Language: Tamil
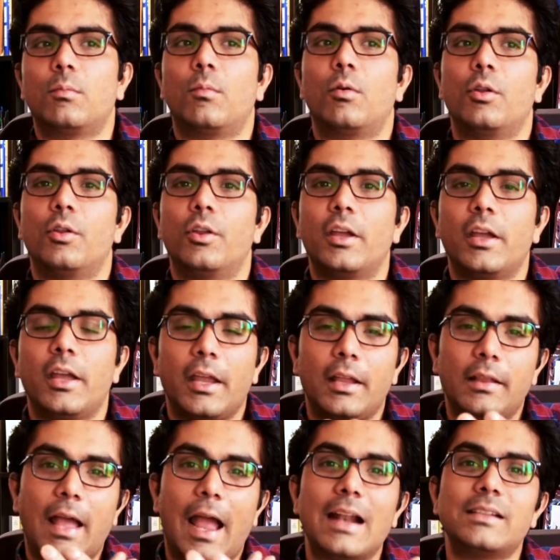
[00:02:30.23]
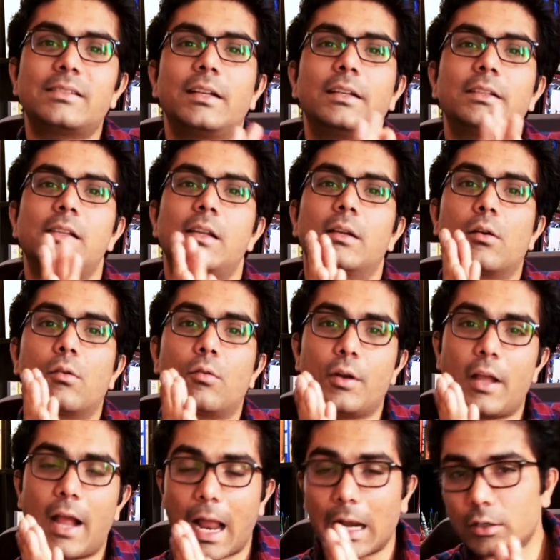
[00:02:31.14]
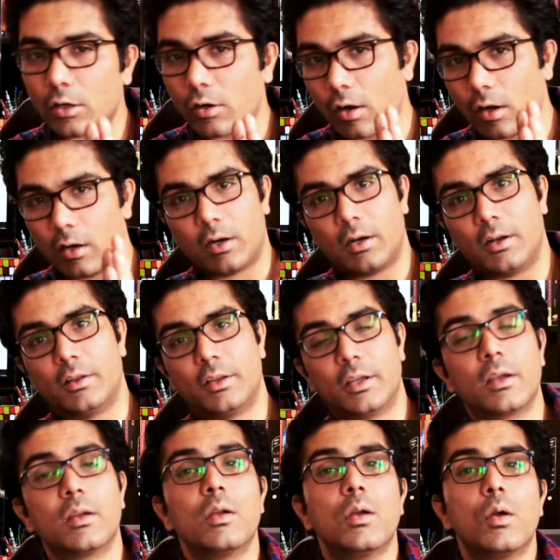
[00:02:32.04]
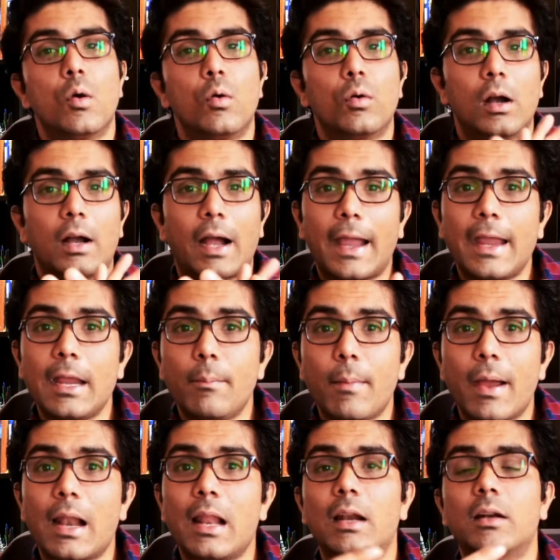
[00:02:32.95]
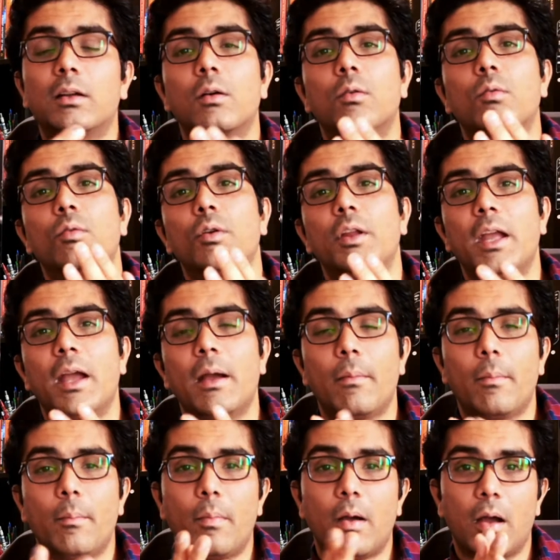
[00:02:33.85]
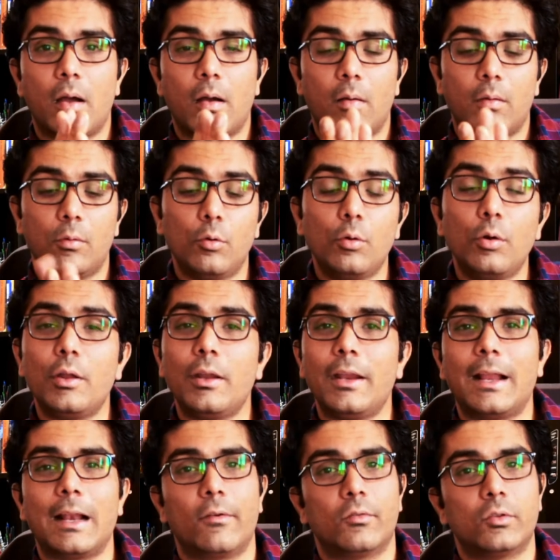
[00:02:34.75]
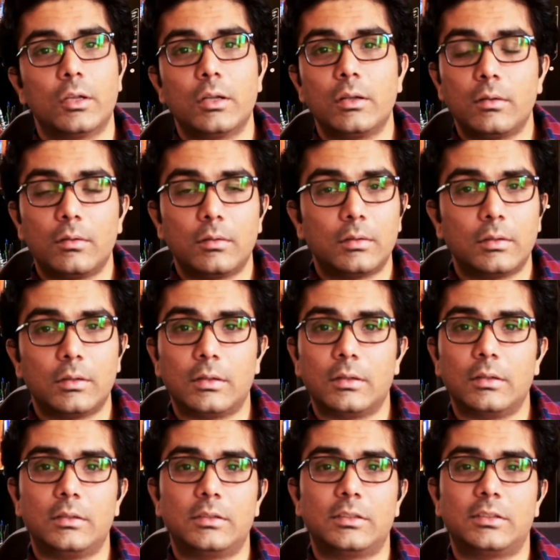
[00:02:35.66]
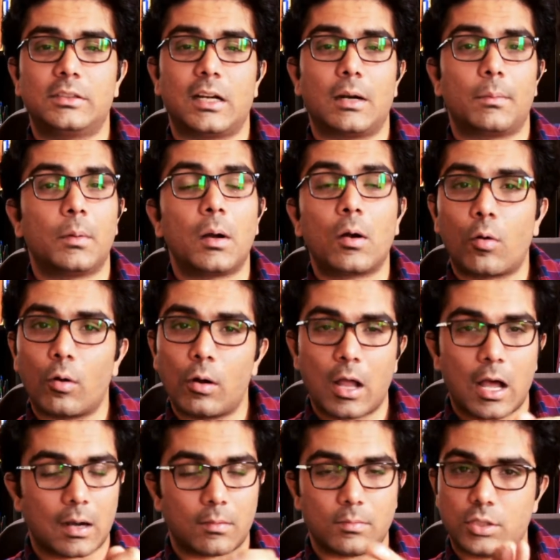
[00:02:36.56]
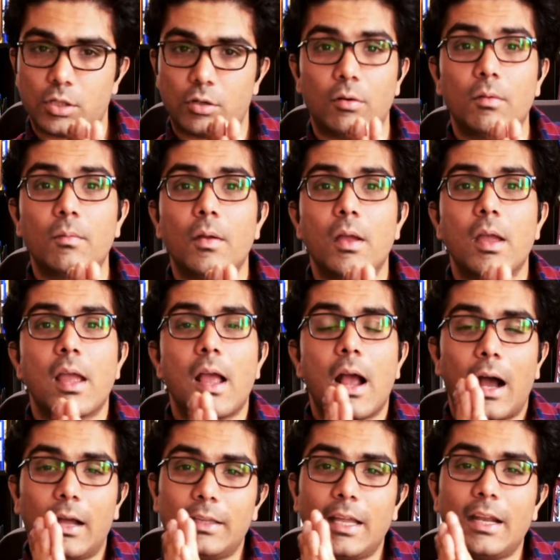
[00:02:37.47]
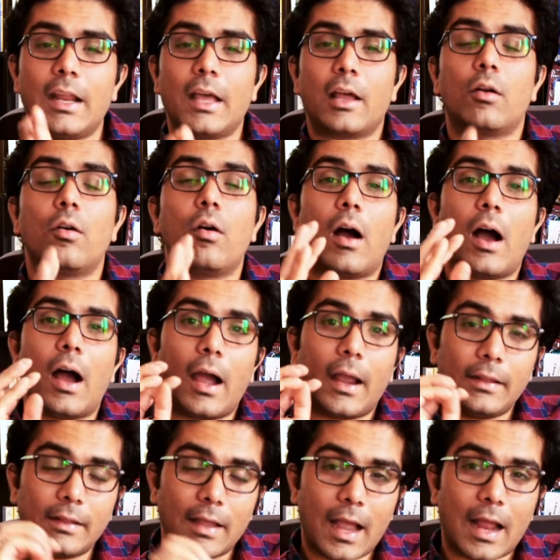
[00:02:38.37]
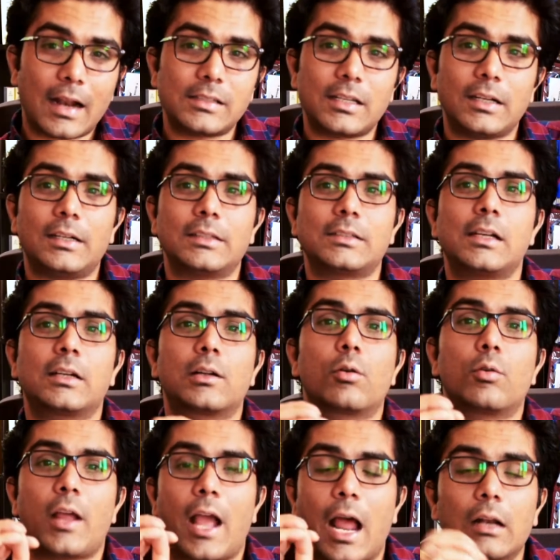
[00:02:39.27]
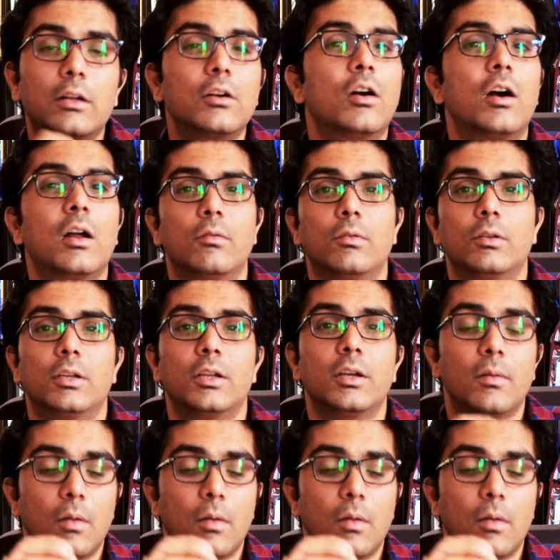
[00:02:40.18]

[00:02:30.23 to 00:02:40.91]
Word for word: பொழுது இந்த ஹேண்ட் சானிடைசர் இருக்கக்கூடிய ஆல்கஹால் ஆனது உங்கள் கை மேலே இருக்கக்கூடிய நுண்ணுயிரிகளை வந்து சிறப்பாக கொள்ள ஆரம்பிச்சிடும் அதே நேரம் இந்த ஹேண்ட் சானிடைசர் இருக்கக்கூடிய ஆல்கஹால் வந்து